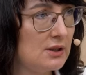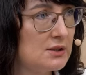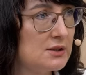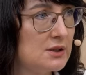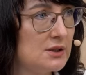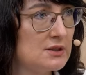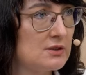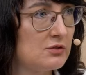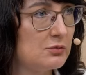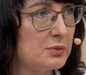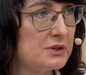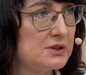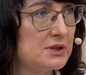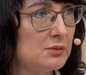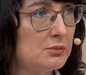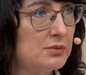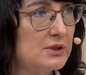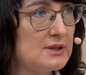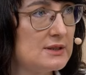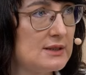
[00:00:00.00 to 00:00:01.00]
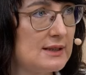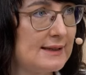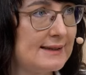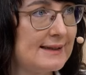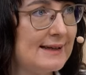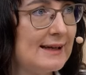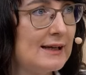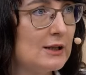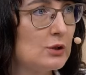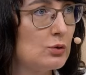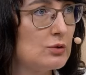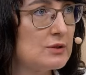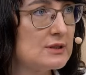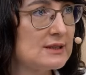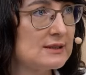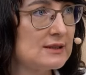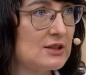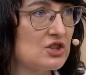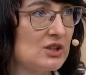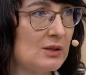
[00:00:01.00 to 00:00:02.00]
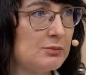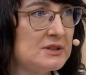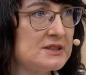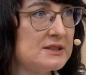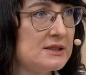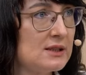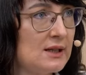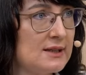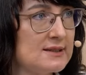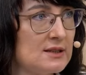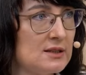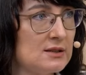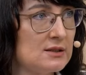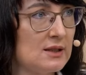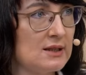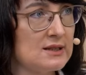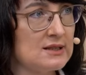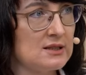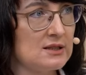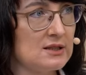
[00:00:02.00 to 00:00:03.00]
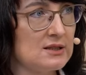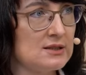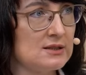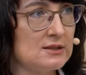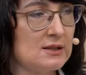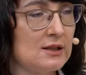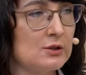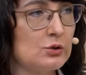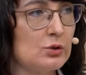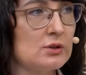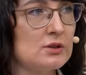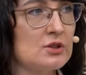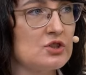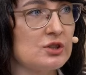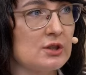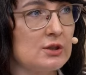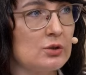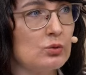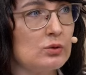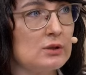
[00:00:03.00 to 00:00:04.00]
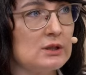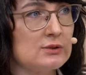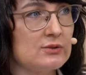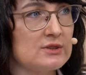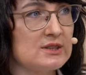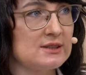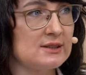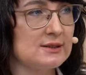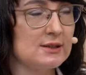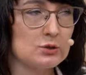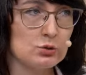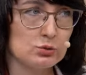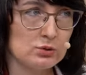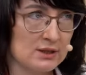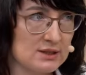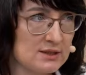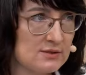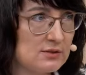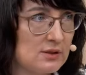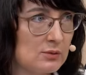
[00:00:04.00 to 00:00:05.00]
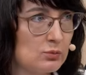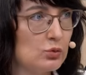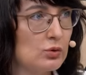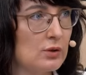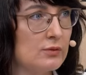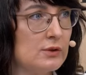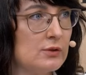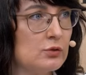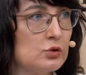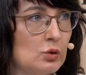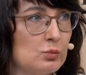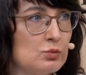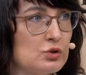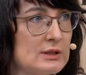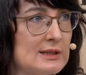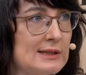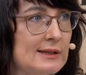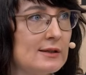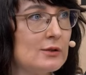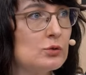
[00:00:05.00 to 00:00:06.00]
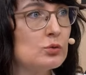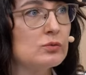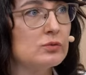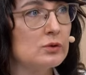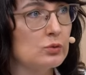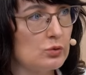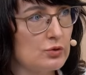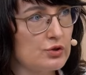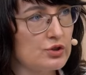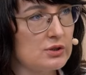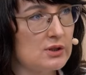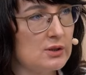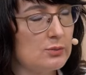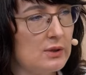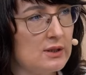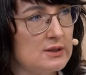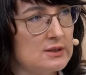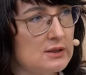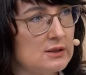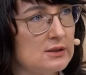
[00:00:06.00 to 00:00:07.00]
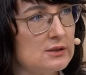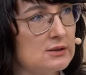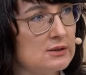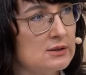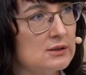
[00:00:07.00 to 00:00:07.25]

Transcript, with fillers: интересов потребителей. То есть должна быть некая золотая середина, которая должна регулироваться на государственном уровне, в том числе и новые уличные медиа.